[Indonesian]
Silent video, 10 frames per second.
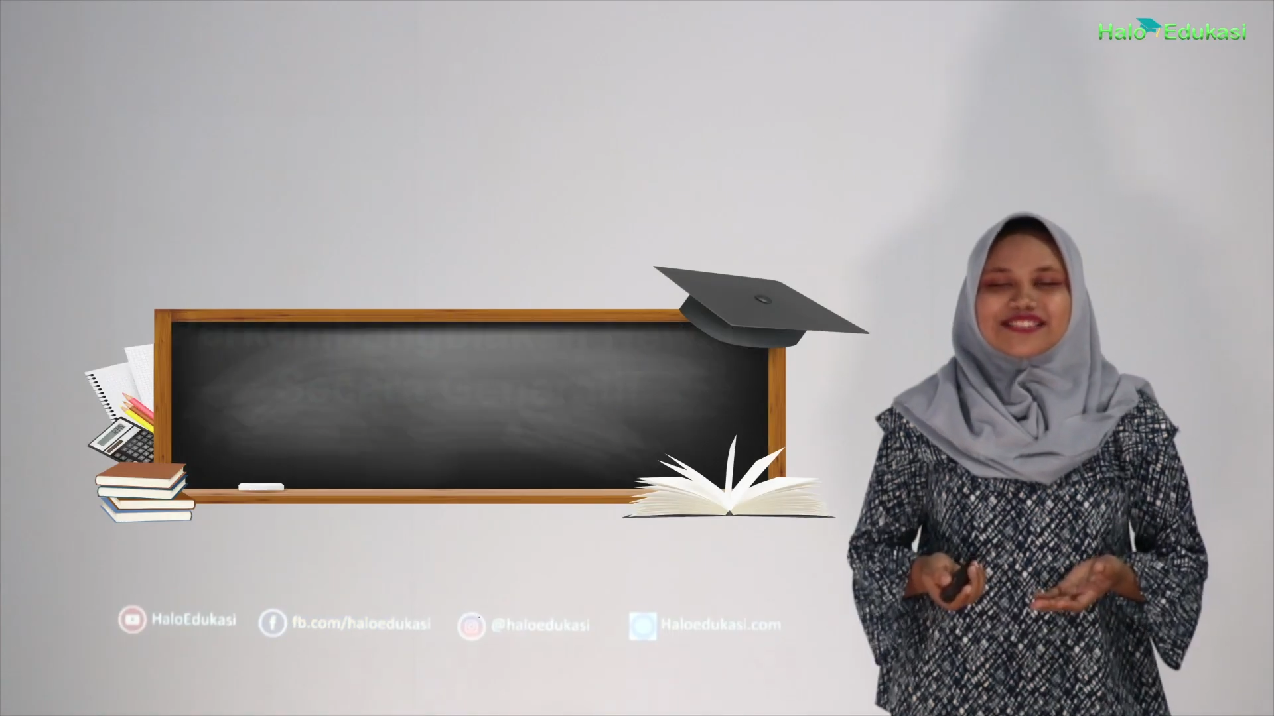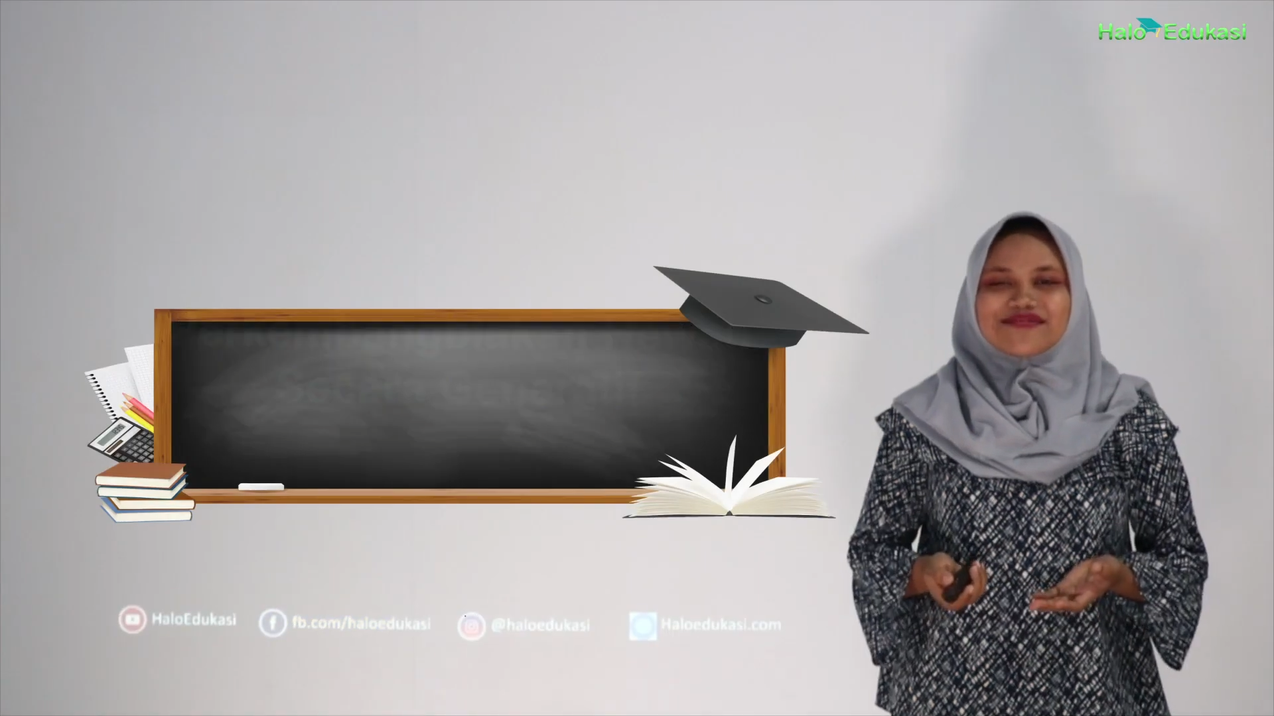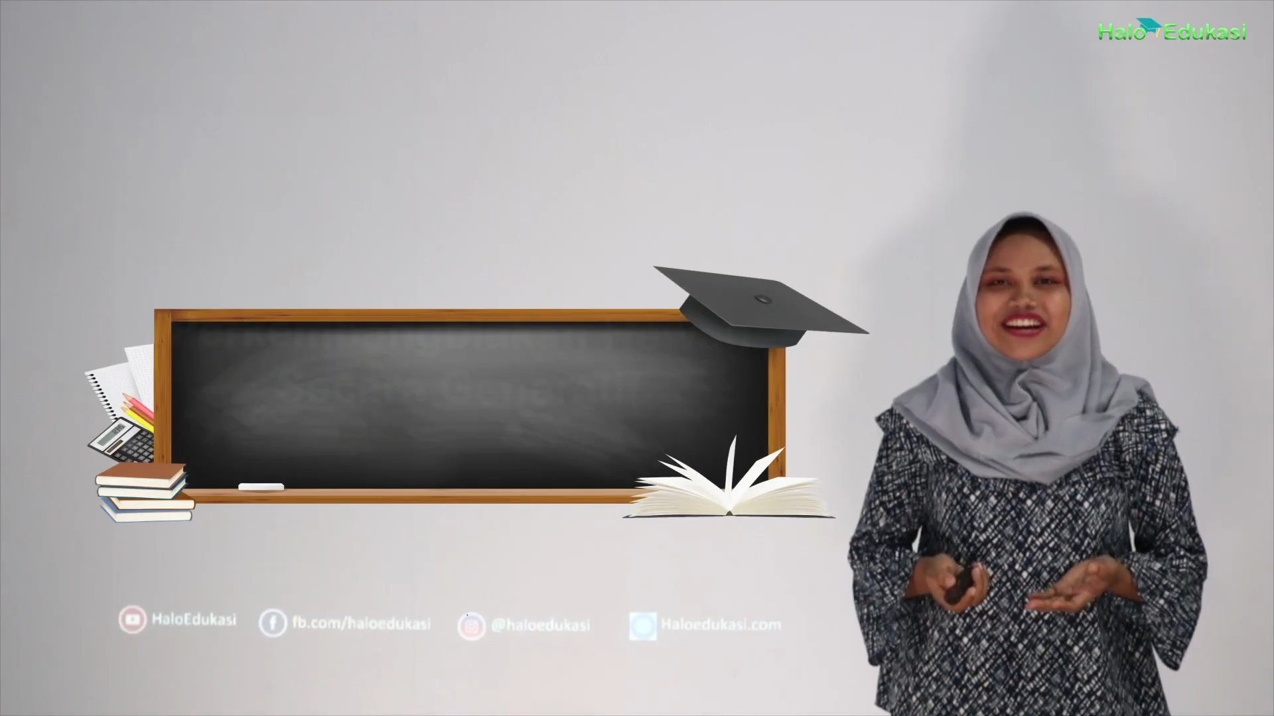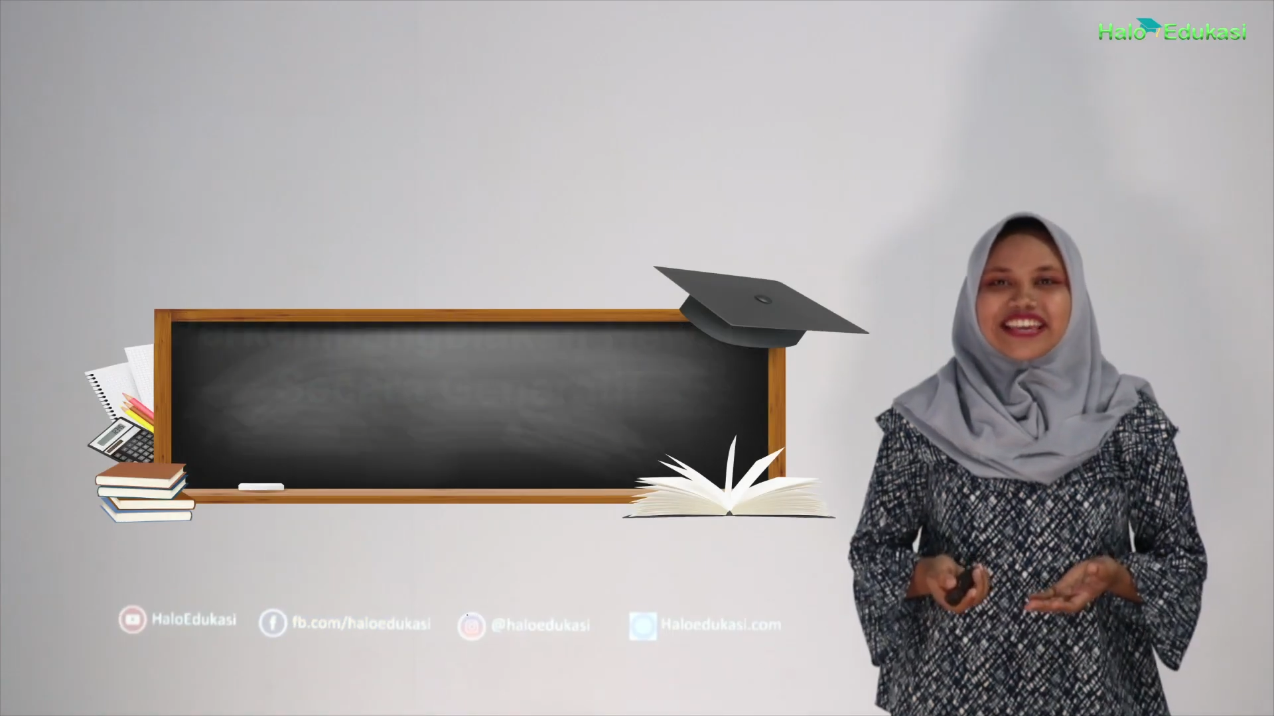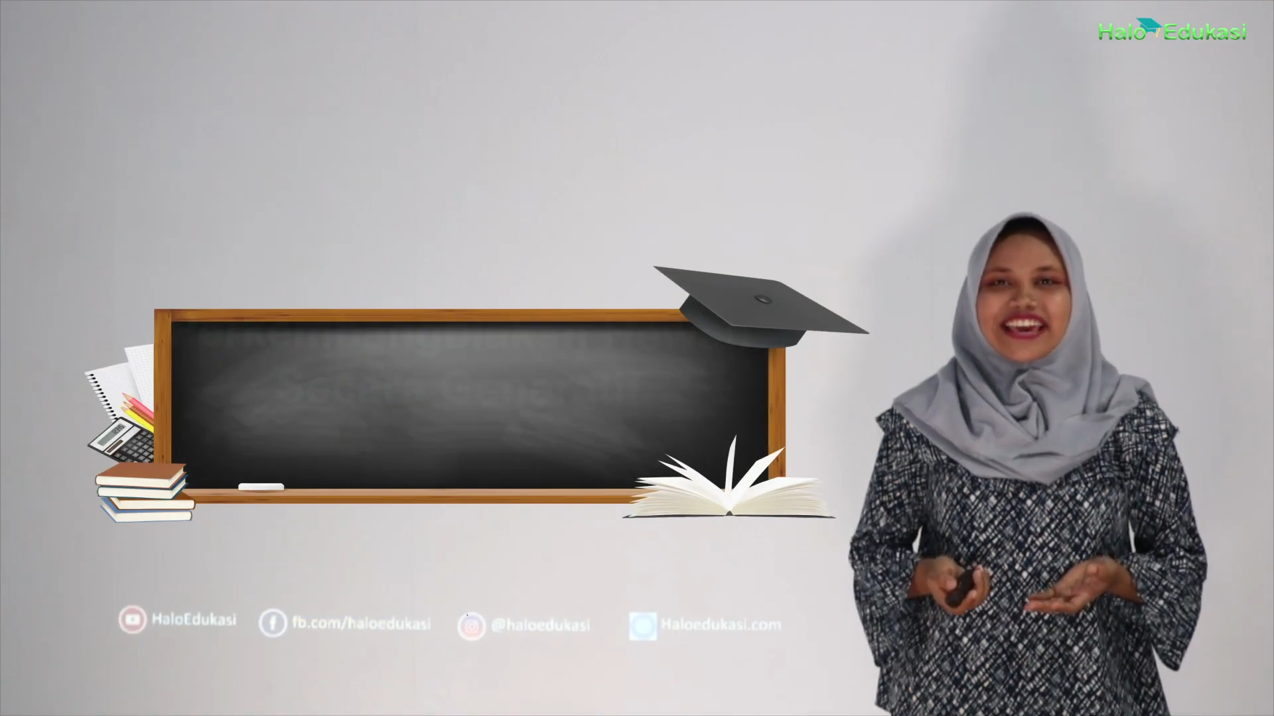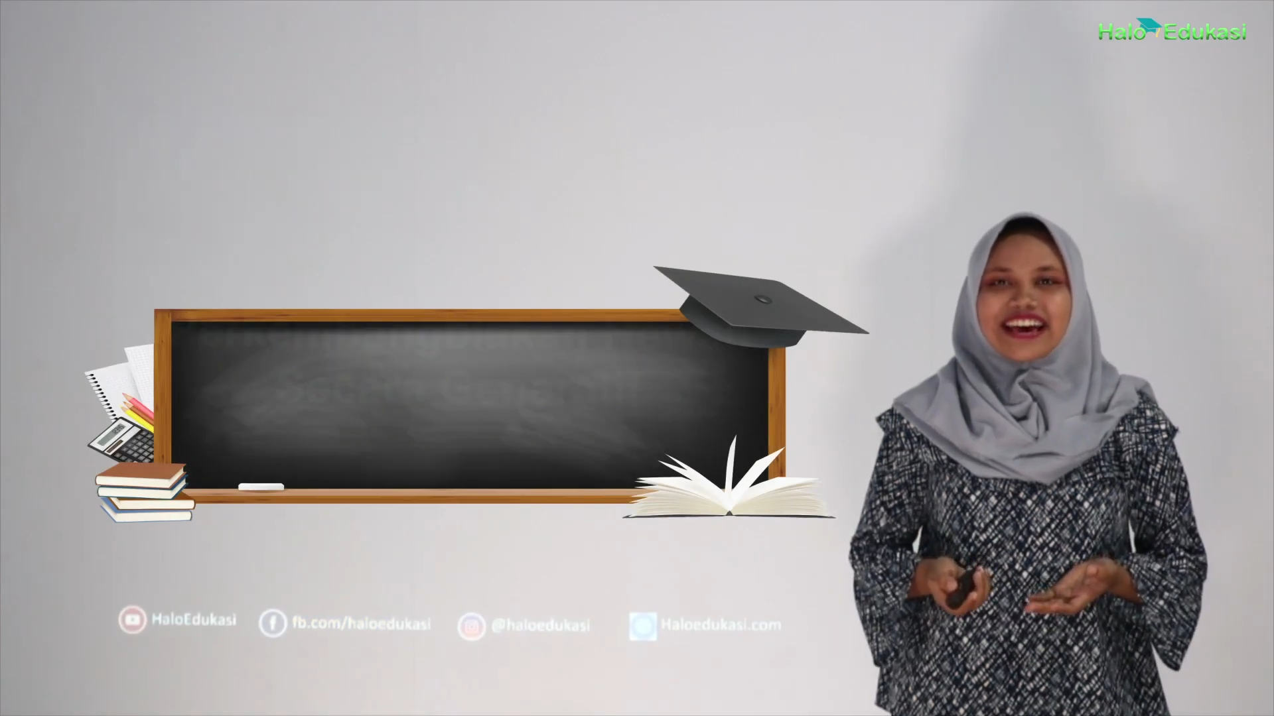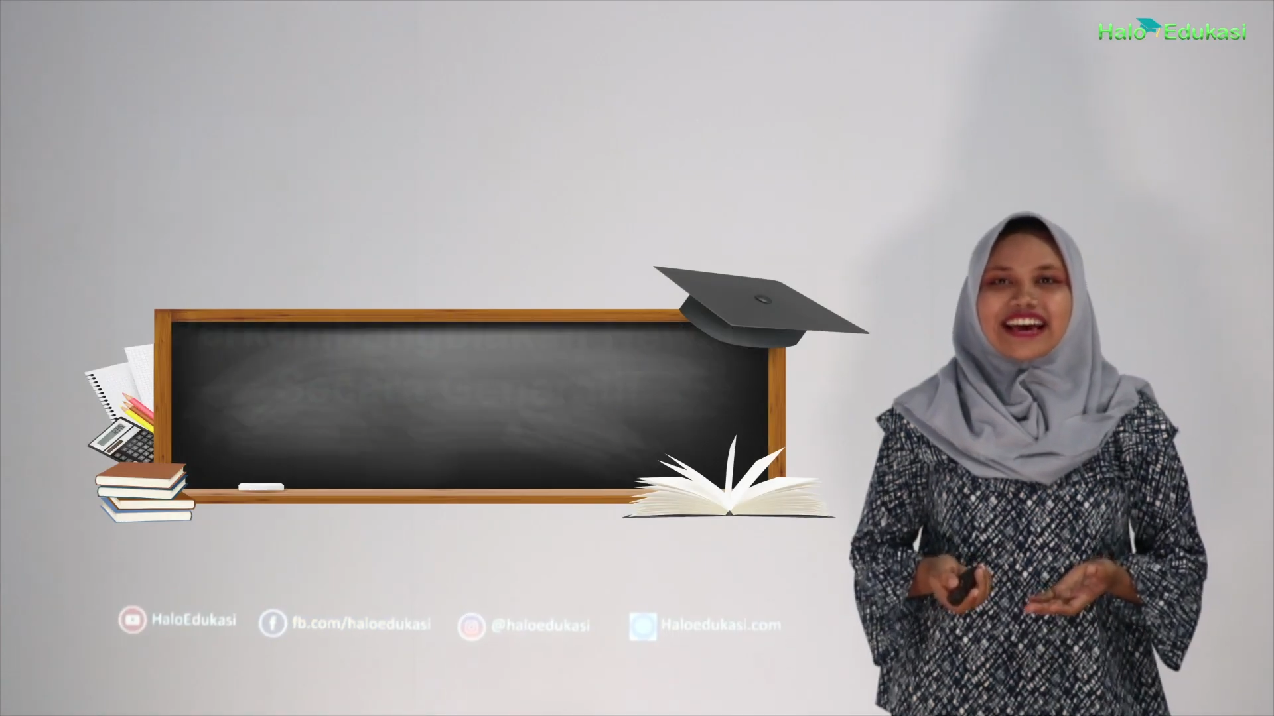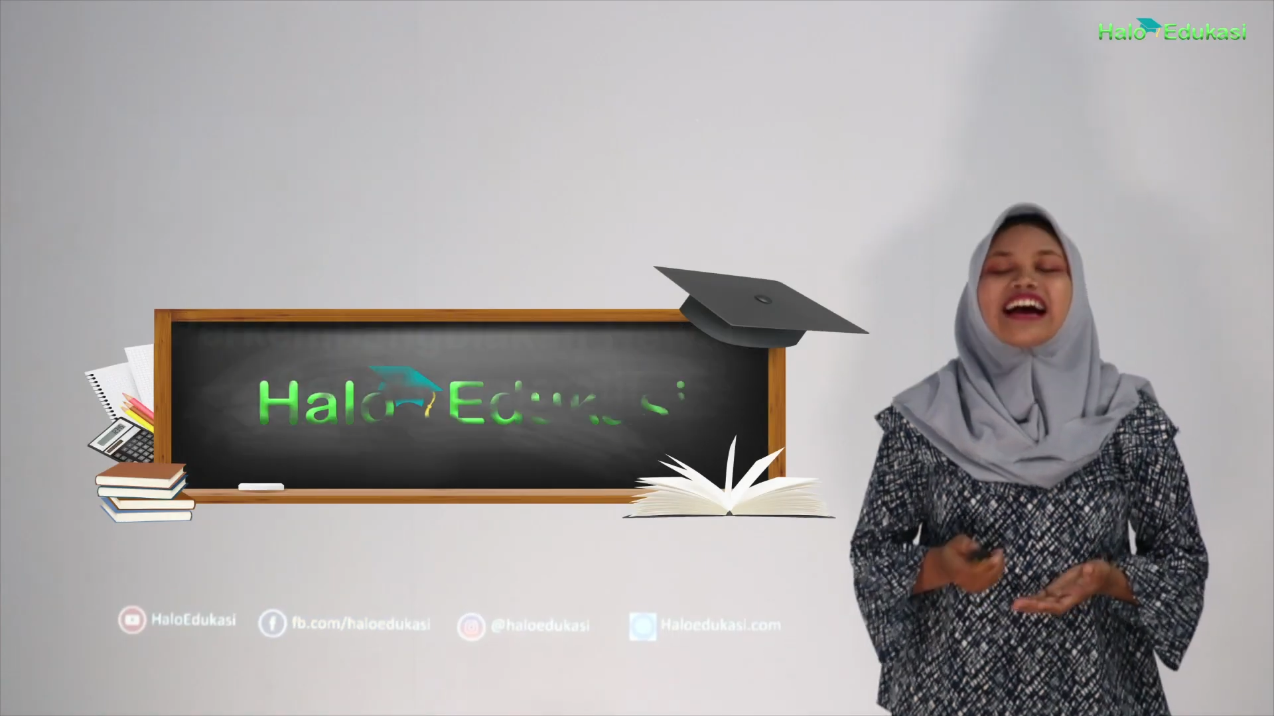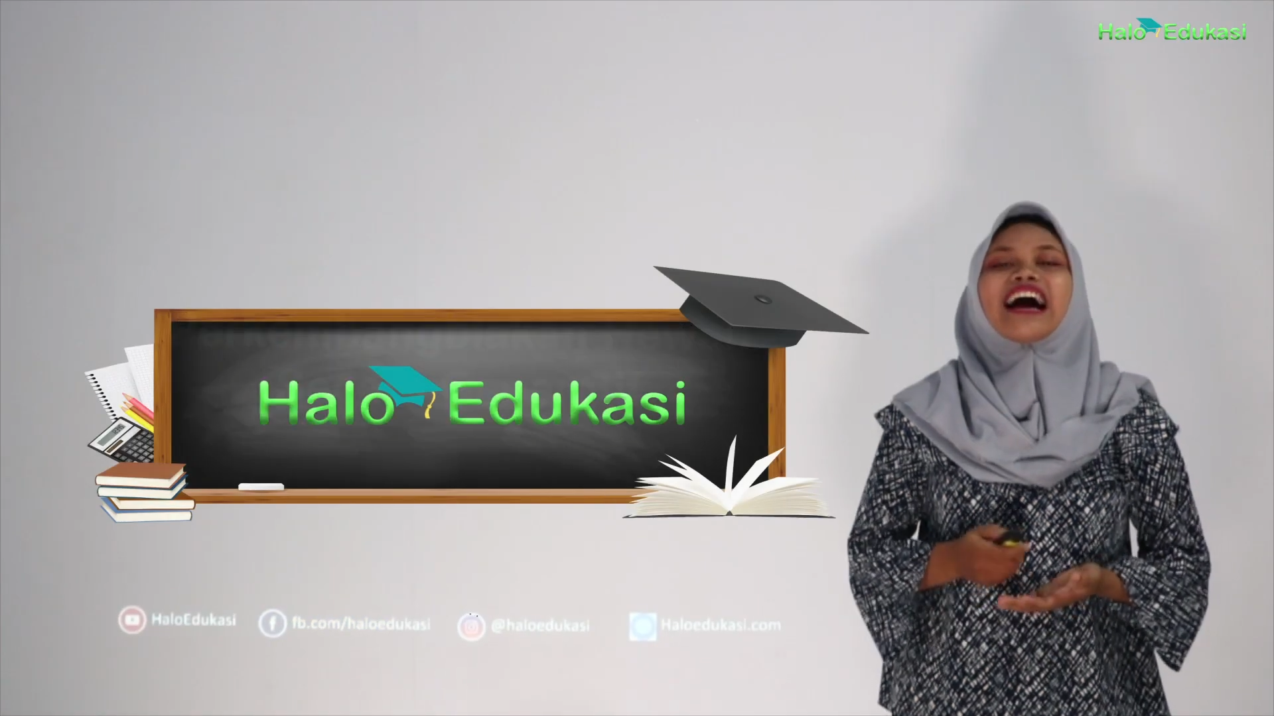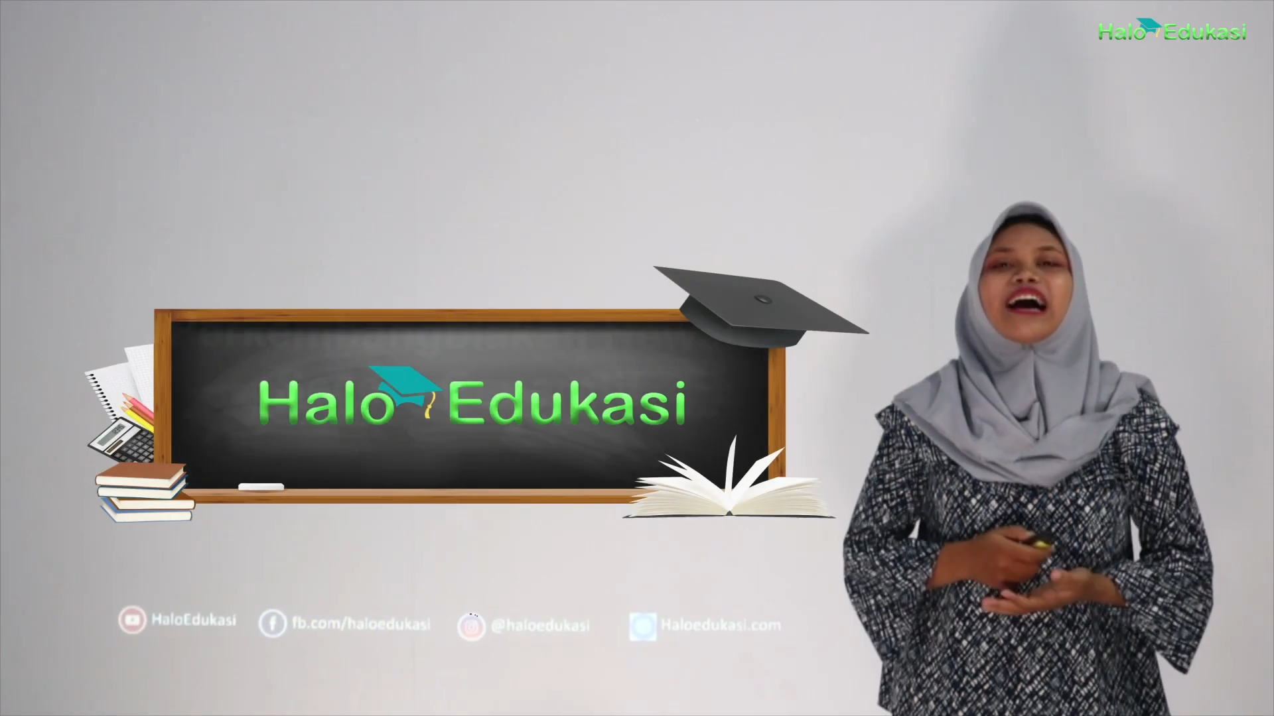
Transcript: semuanya,